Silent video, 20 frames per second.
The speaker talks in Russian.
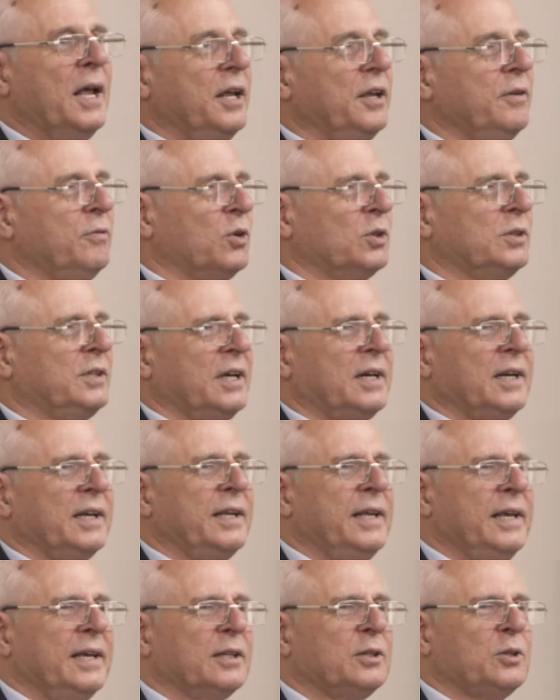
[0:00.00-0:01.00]
И вот,
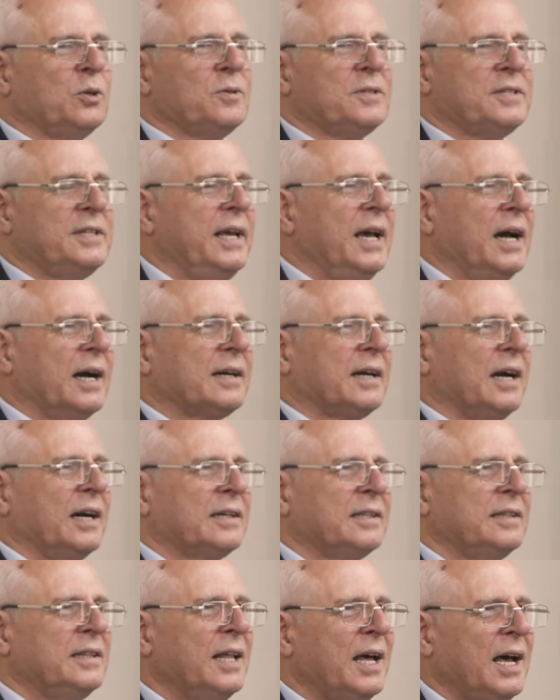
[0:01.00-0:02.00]
дорогие друзья,
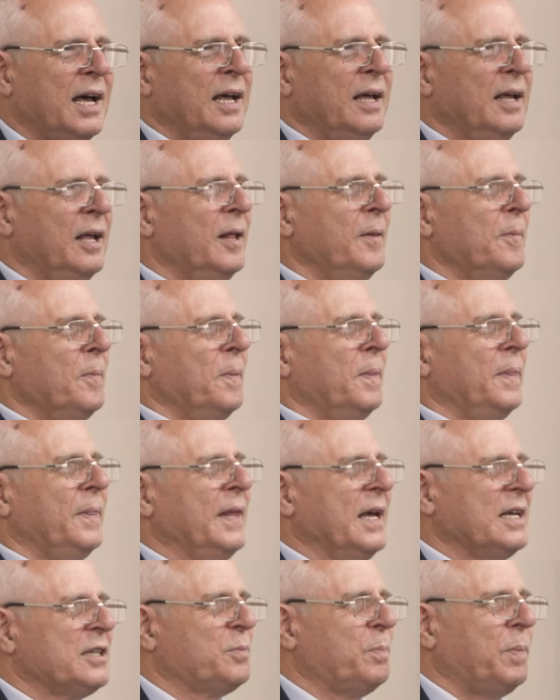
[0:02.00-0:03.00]
когда
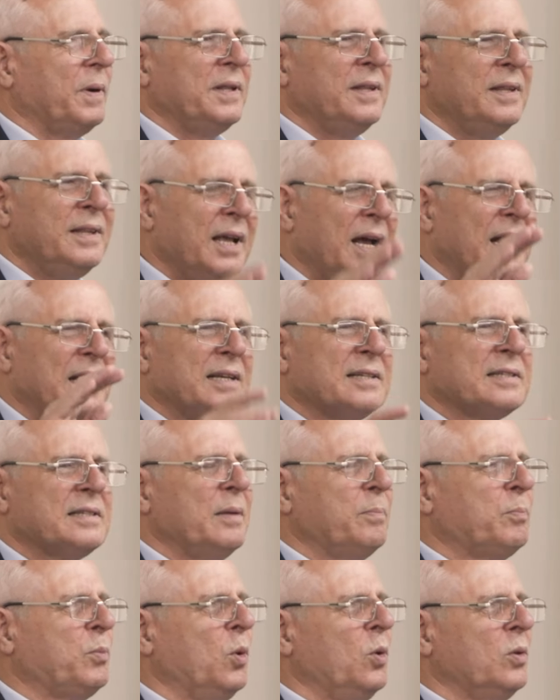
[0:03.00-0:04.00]
нас подняли
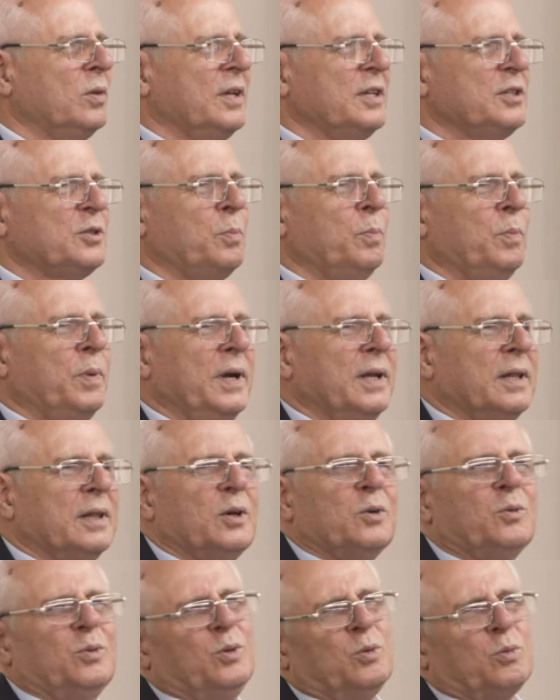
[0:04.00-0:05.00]
за полночь,
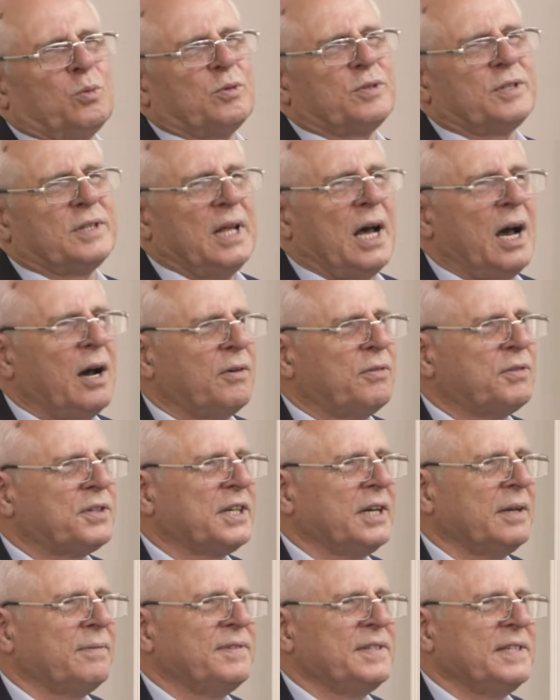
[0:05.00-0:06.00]
было, ну,
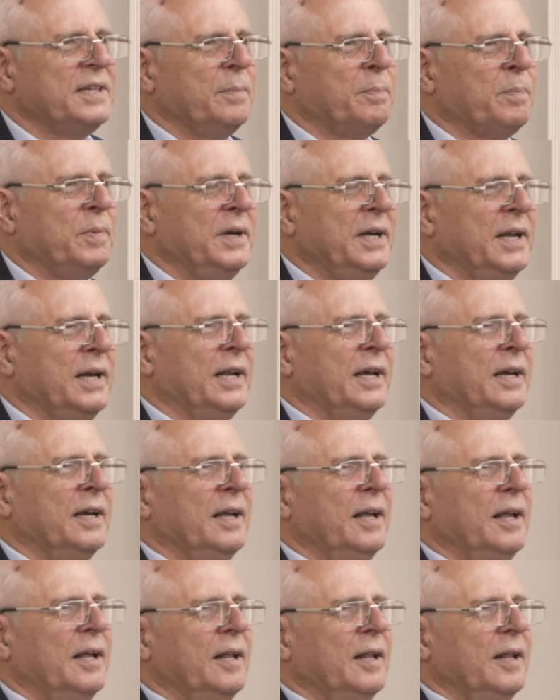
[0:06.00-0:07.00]
уставшие все
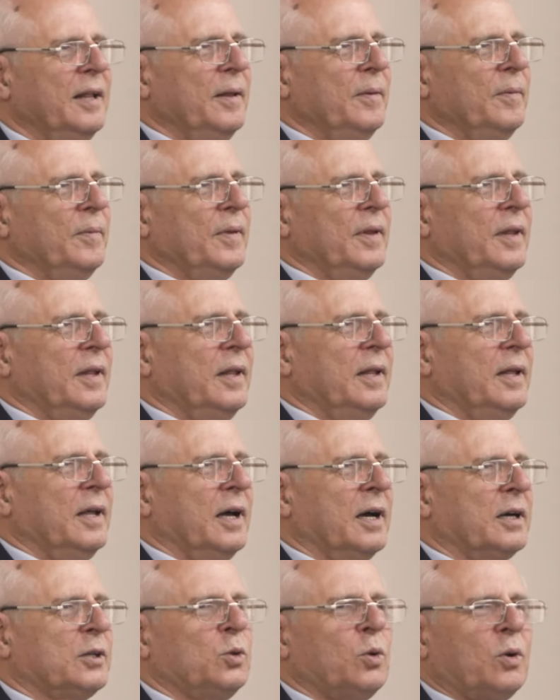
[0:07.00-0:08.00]
были.
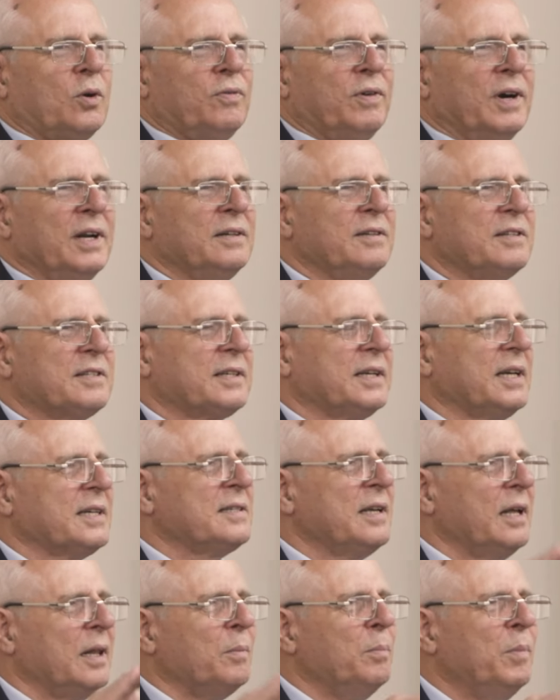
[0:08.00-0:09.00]
Артур Иванович
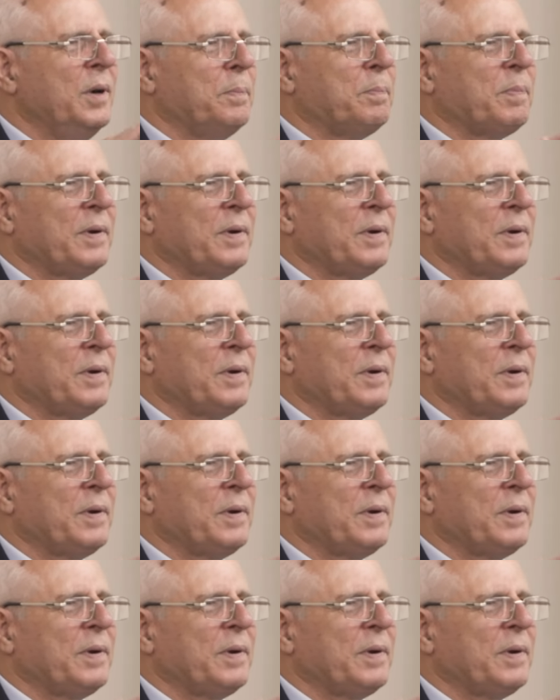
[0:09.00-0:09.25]
сказал, мы